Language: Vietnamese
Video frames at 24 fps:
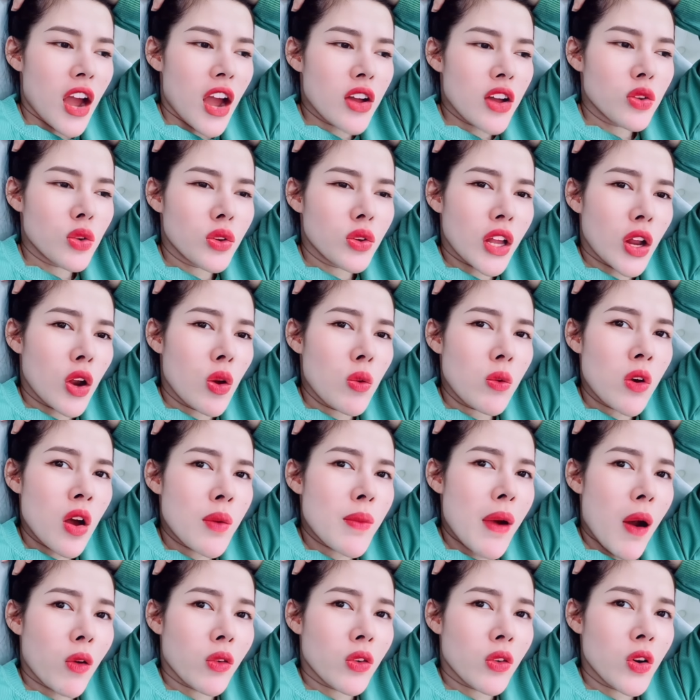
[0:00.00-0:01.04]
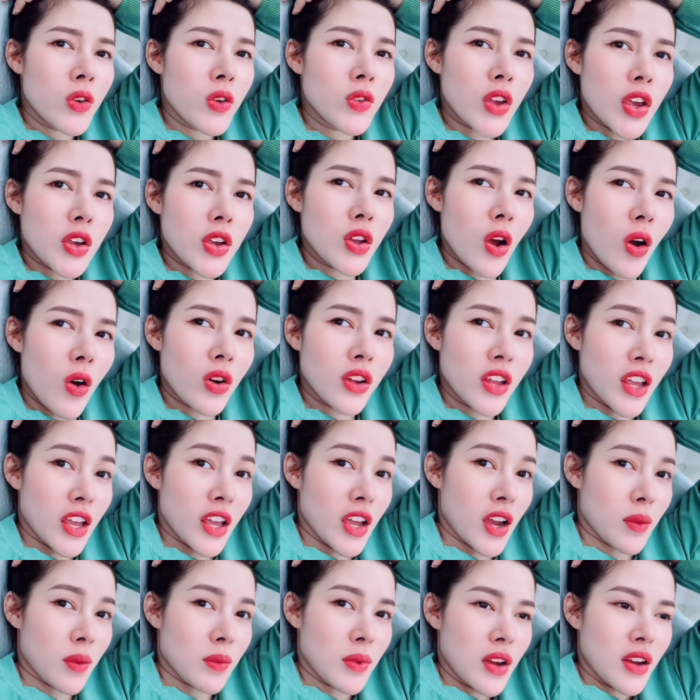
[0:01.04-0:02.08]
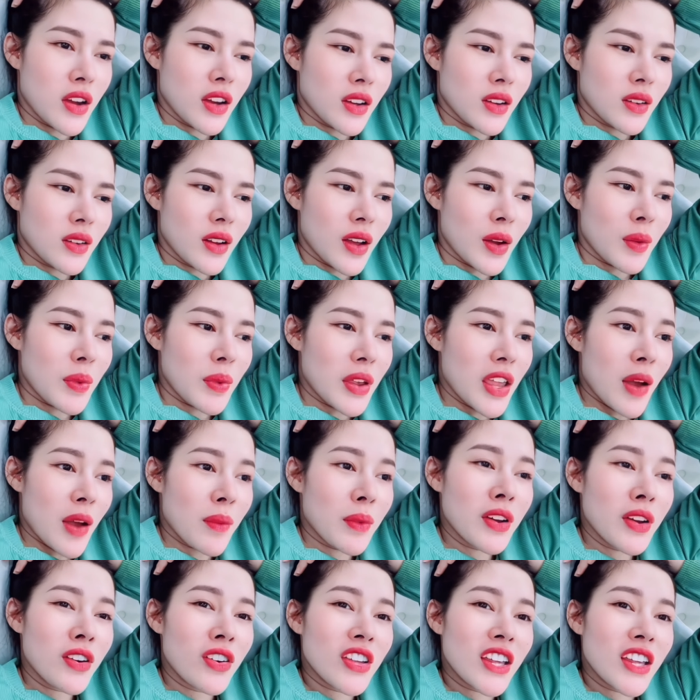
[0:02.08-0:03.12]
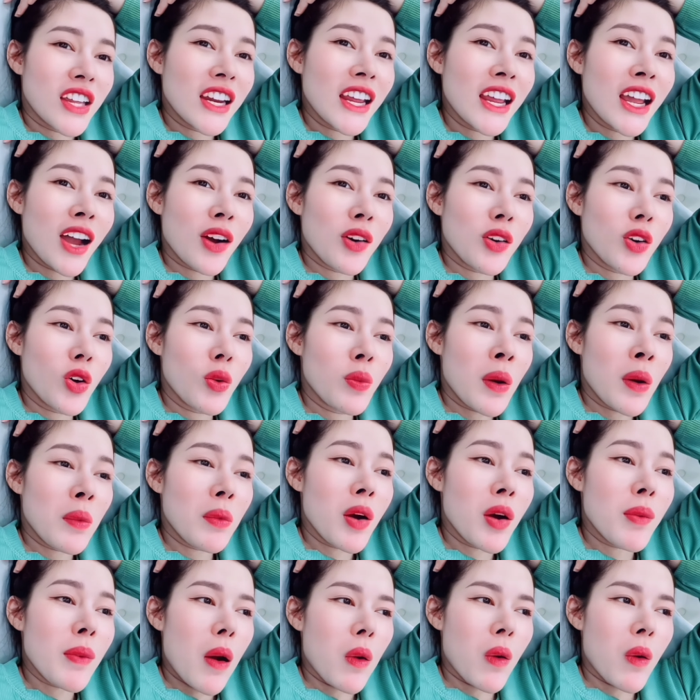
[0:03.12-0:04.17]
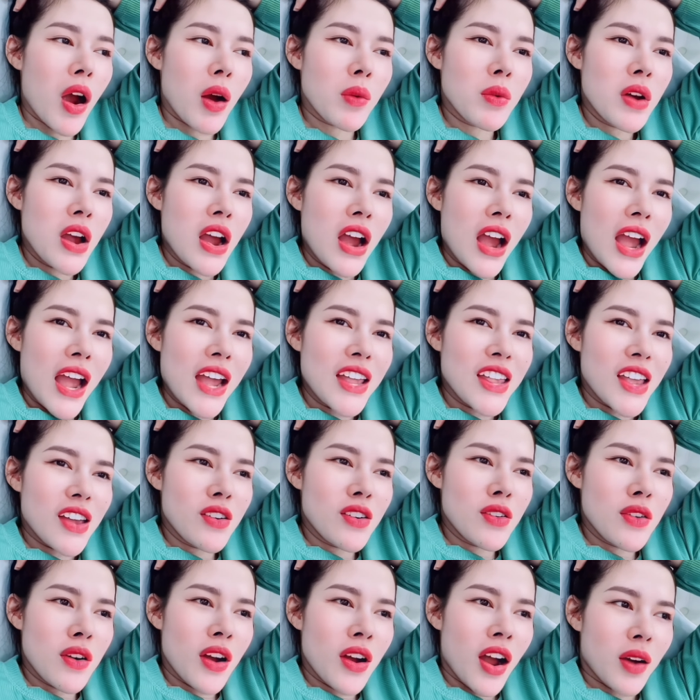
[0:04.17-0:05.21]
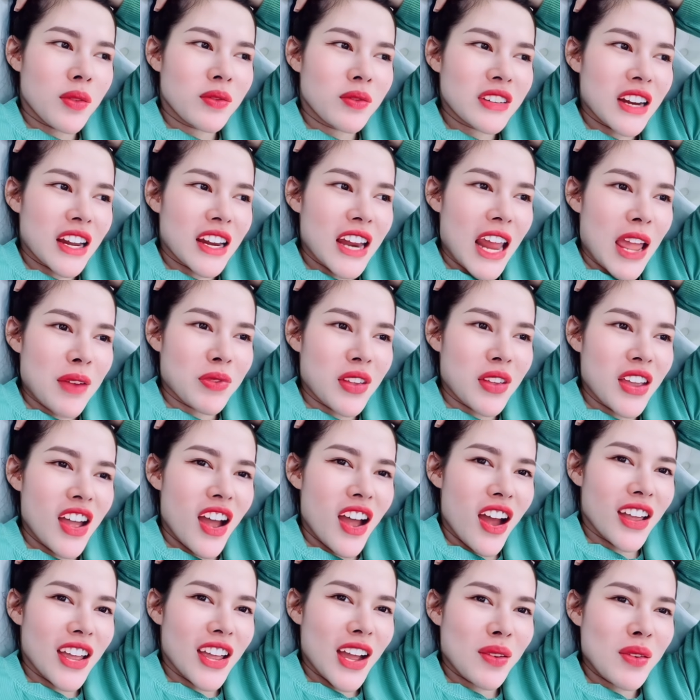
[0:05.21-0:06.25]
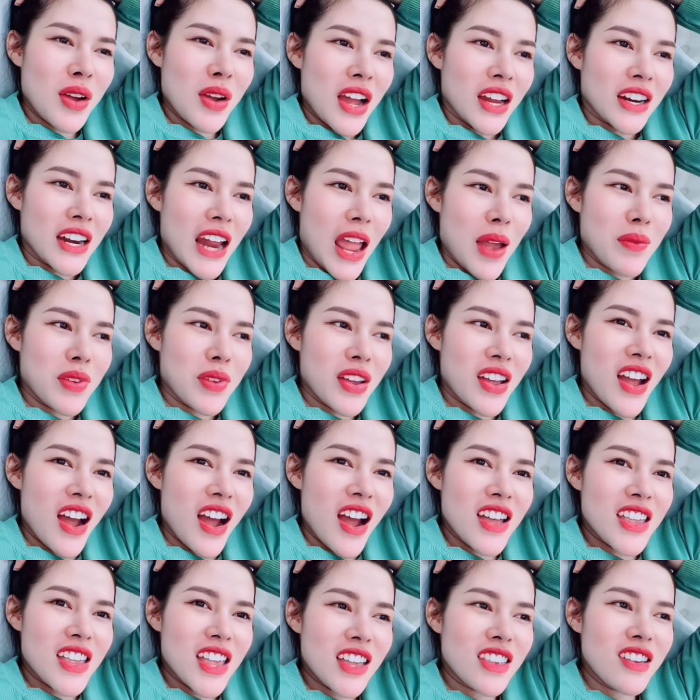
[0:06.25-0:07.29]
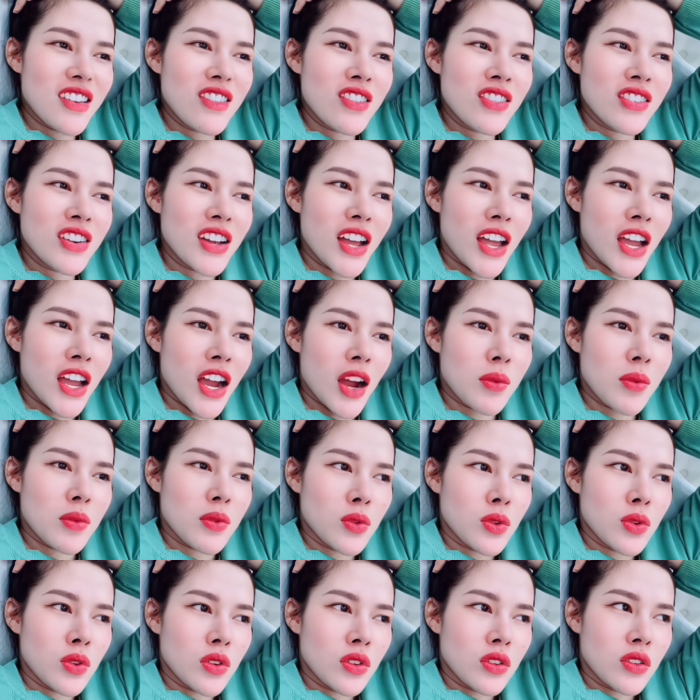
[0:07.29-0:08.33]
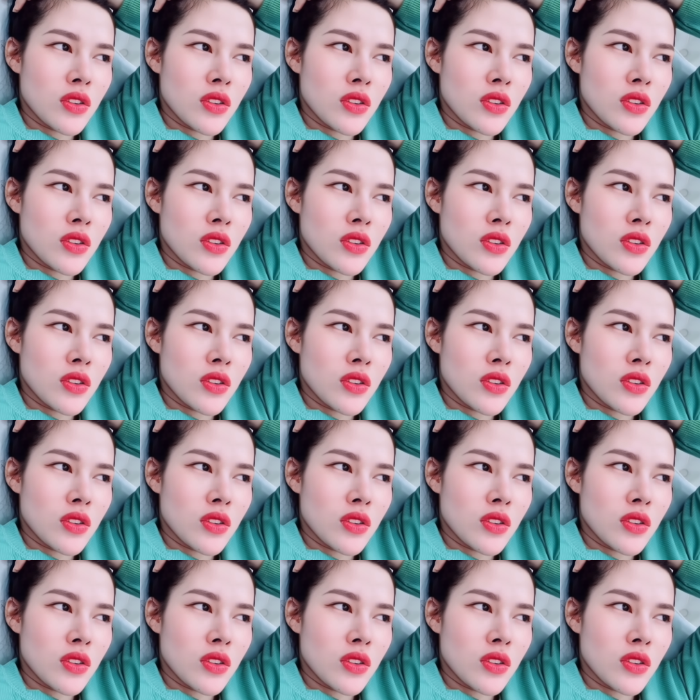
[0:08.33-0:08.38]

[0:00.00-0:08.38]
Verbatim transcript: vợ tôi tại lúc có bầu nó vậy thôi thấy không à, bây giờ mấy người nhìn thấy không lúc không có bầu không thấy dễ thương không đã đẹp thấy ghê không đẹp thấy ghê dễ thương ghê không